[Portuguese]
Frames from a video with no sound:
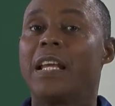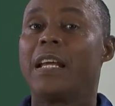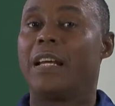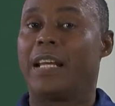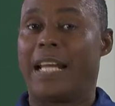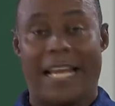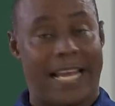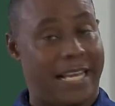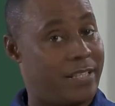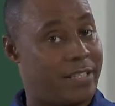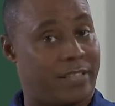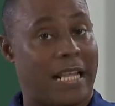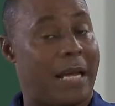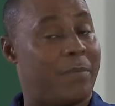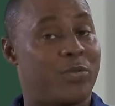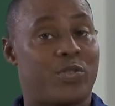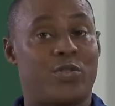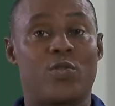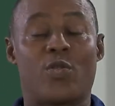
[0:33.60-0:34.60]
é,
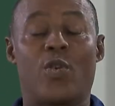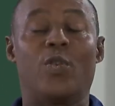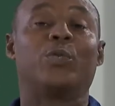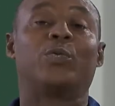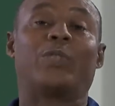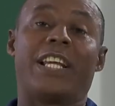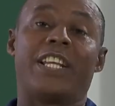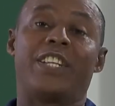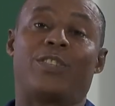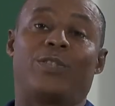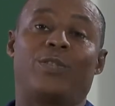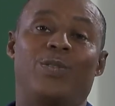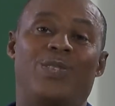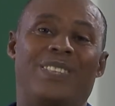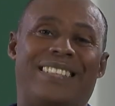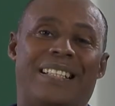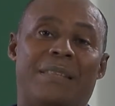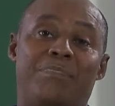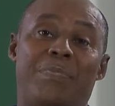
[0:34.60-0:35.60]
estamos no contexto
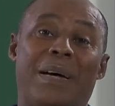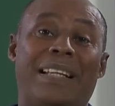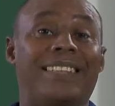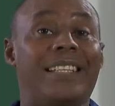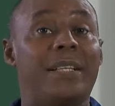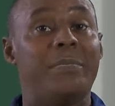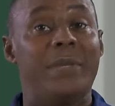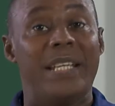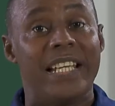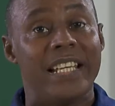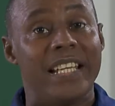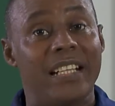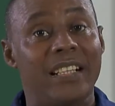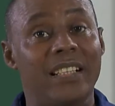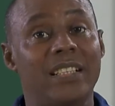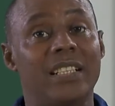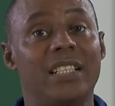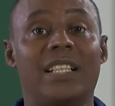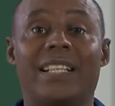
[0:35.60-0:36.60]
da
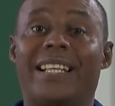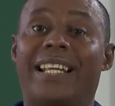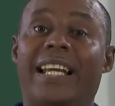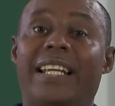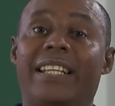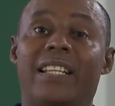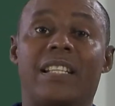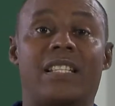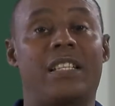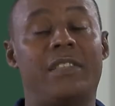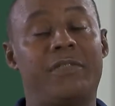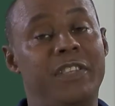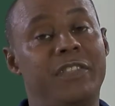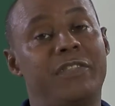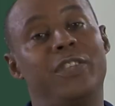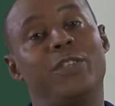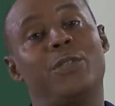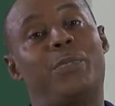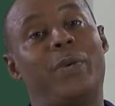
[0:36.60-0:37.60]
pandemia que ainda se
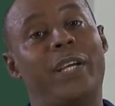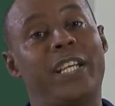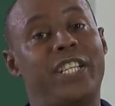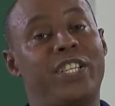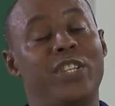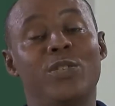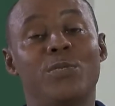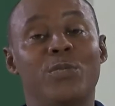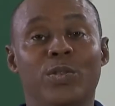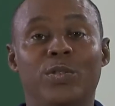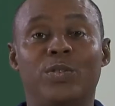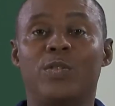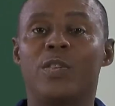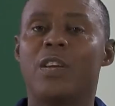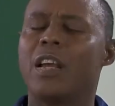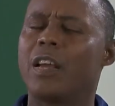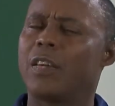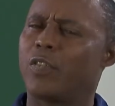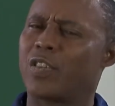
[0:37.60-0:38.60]
vive no país e no mundo.
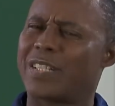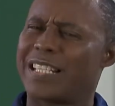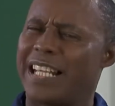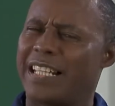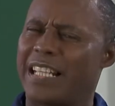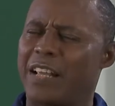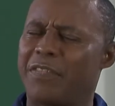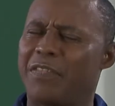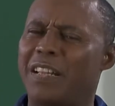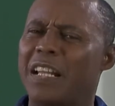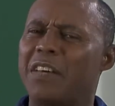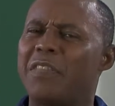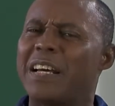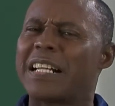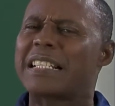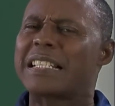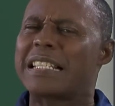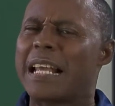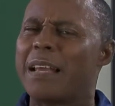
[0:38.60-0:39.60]
Você deve
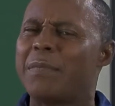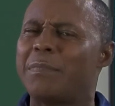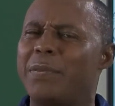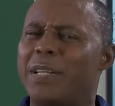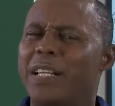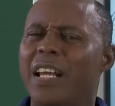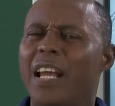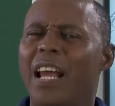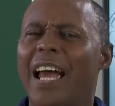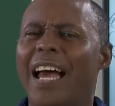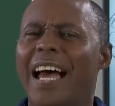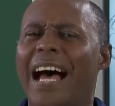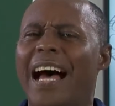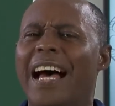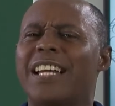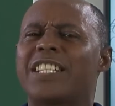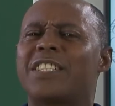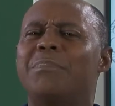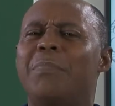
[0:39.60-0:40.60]
lavar sempre
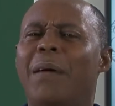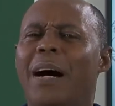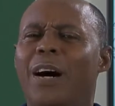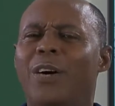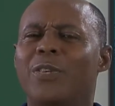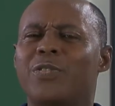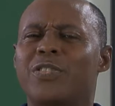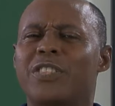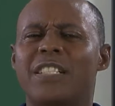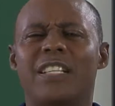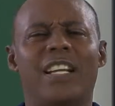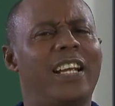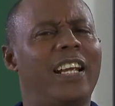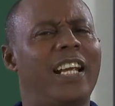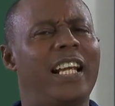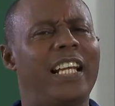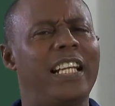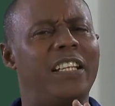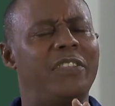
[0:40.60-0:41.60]
as mãos,
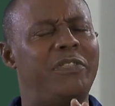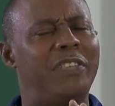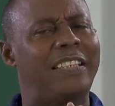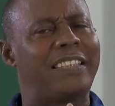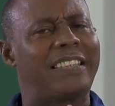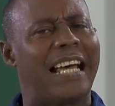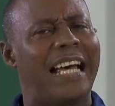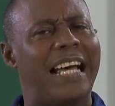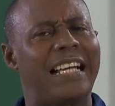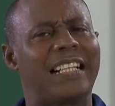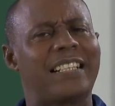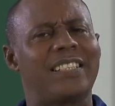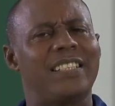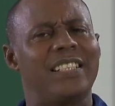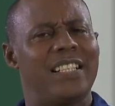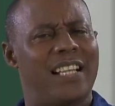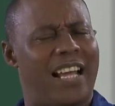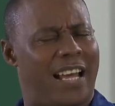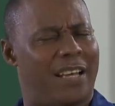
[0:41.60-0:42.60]
evitar
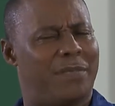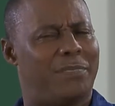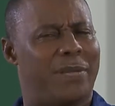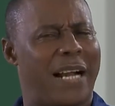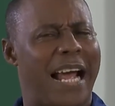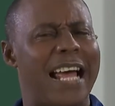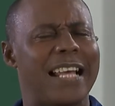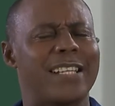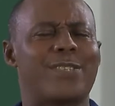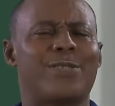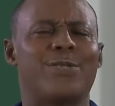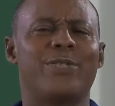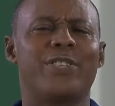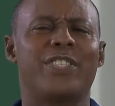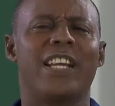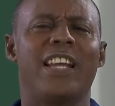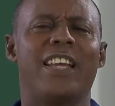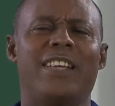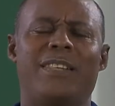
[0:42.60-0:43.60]

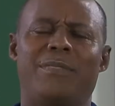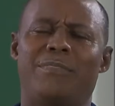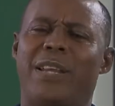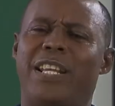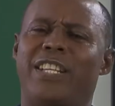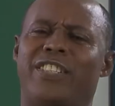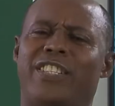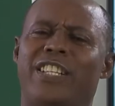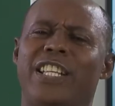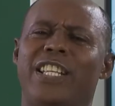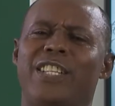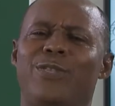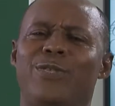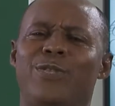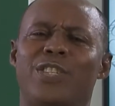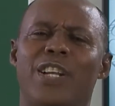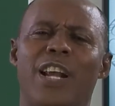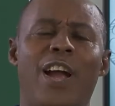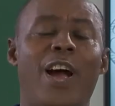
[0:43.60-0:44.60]
abraços,
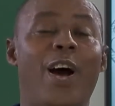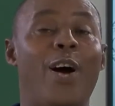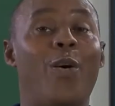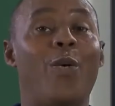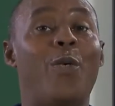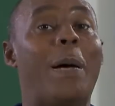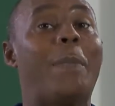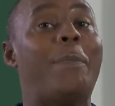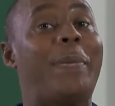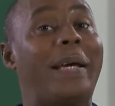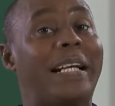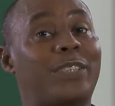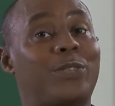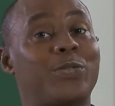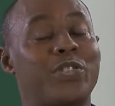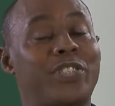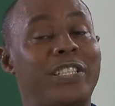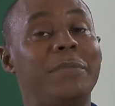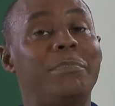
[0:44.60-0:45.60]
beijinhos ou
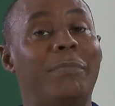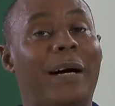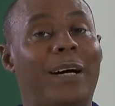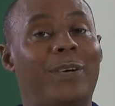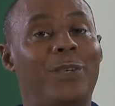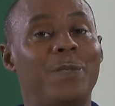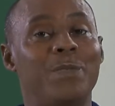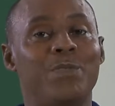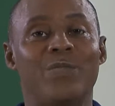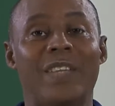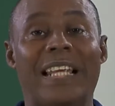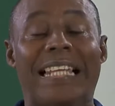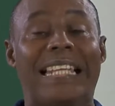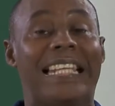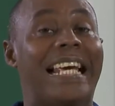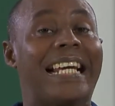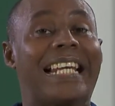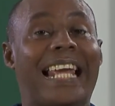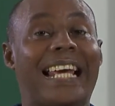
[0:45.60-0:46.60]
apertos de mão
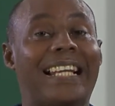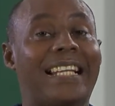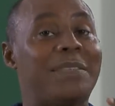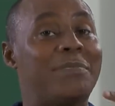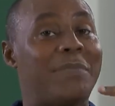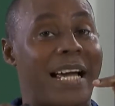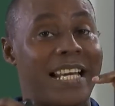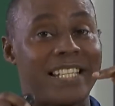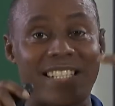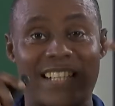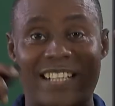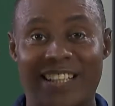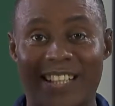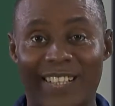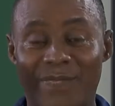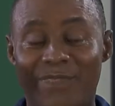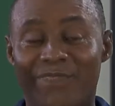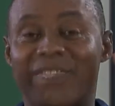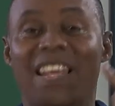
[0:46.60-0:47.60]
e aquela
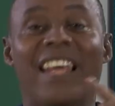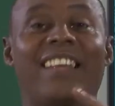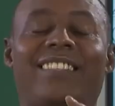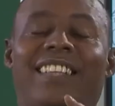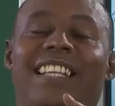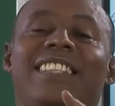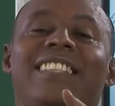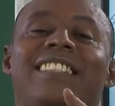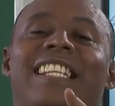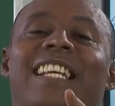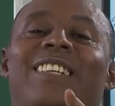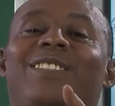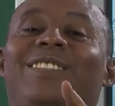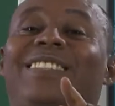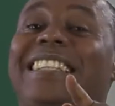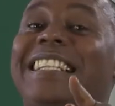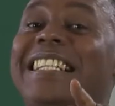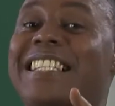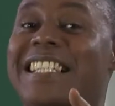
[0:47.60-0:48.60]
máscara tem de ser
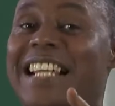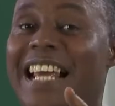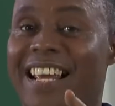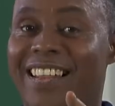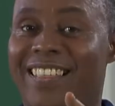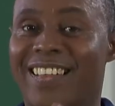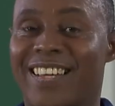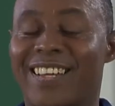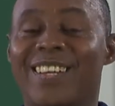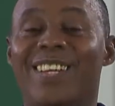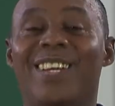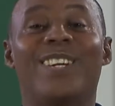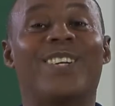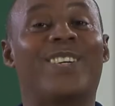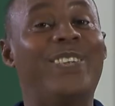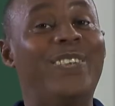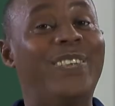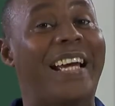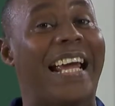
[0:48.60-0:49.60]
utilizada
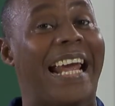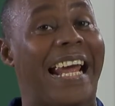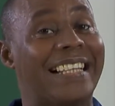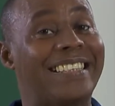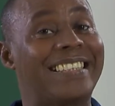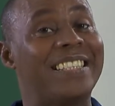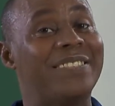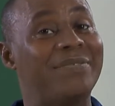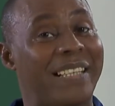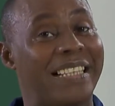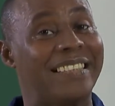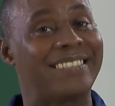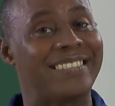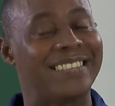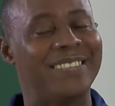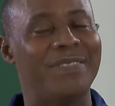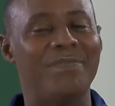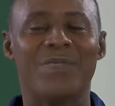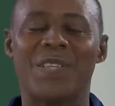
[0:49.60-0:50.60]

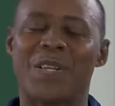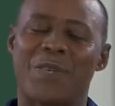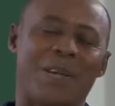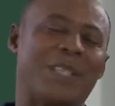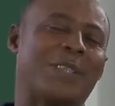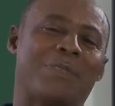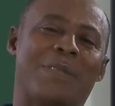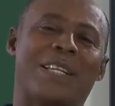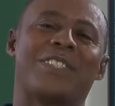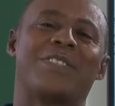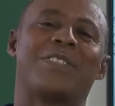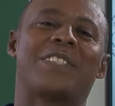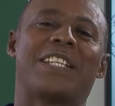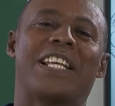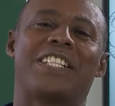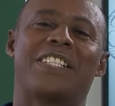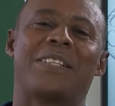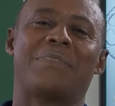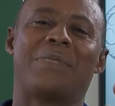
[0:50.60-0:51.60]
corretamente, quanto mais não
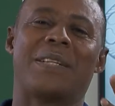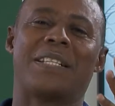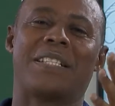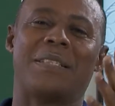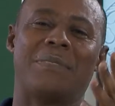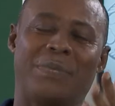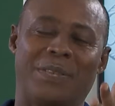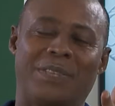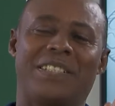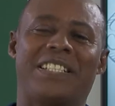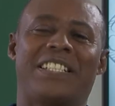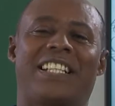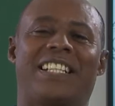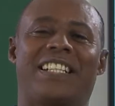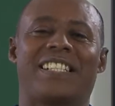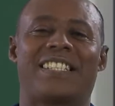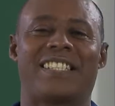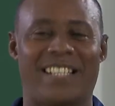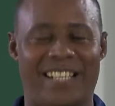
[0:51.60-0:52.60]
seja para se
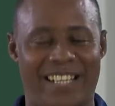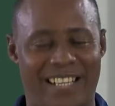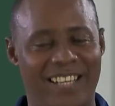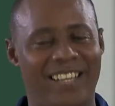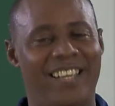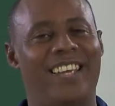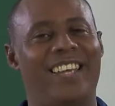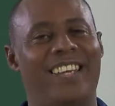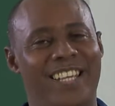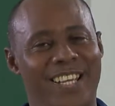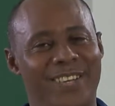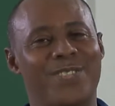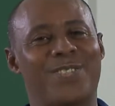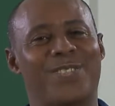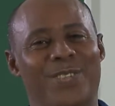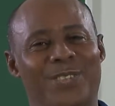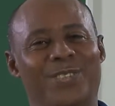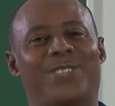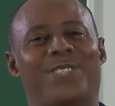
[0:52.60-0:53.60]
proteger a si e
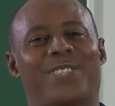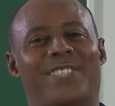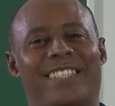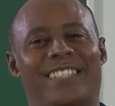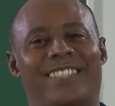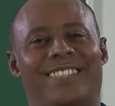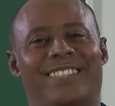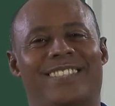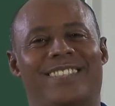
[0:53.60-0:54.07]
aos outros.